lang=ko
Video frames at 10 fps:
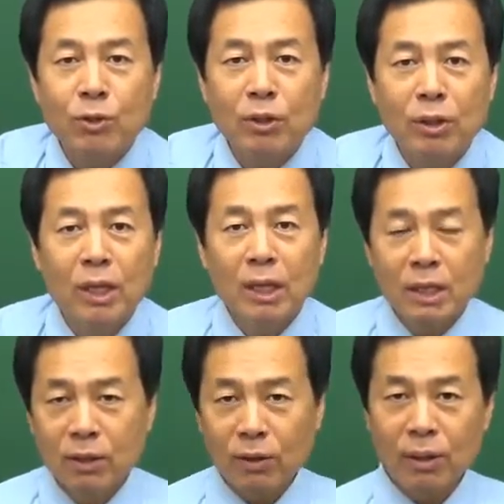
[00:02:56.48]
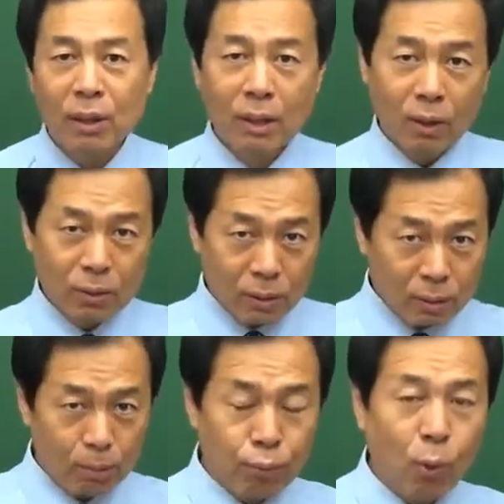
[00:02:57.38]
수 있는 그런
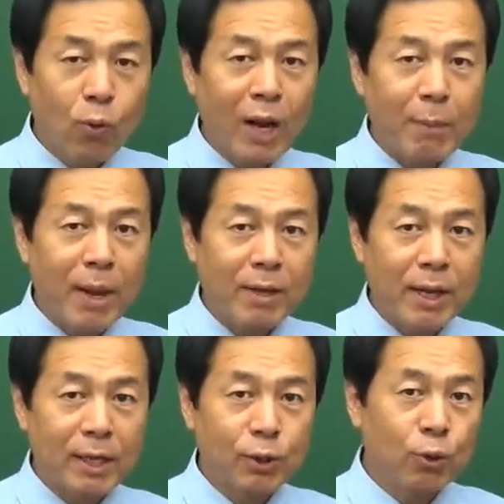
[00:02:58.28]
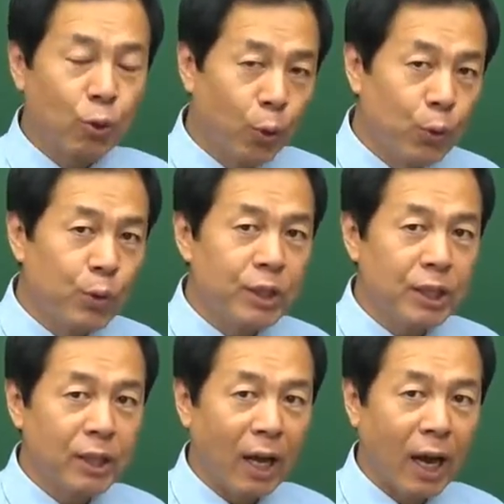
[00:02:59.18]
어떤 프로그램에 의해서 교육을
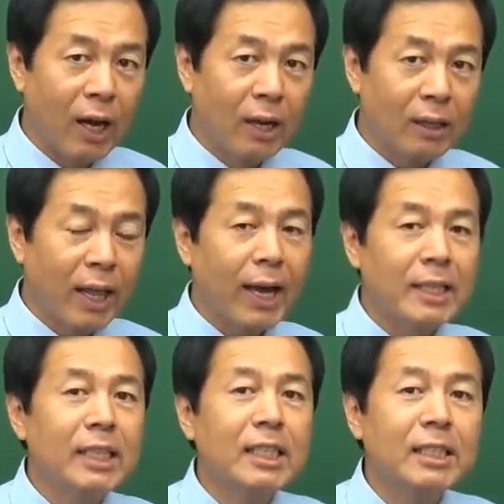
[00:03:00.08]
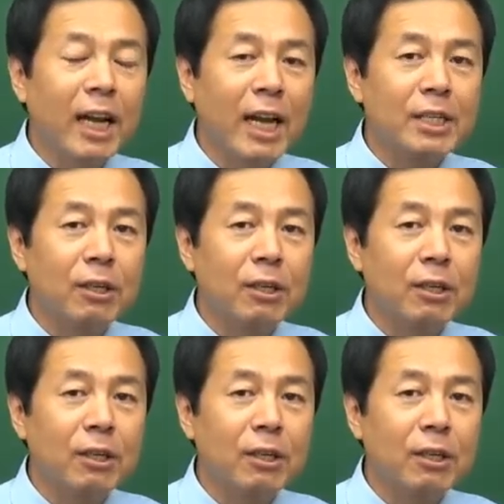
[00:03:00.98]
시킨다. 내가 이 직장에서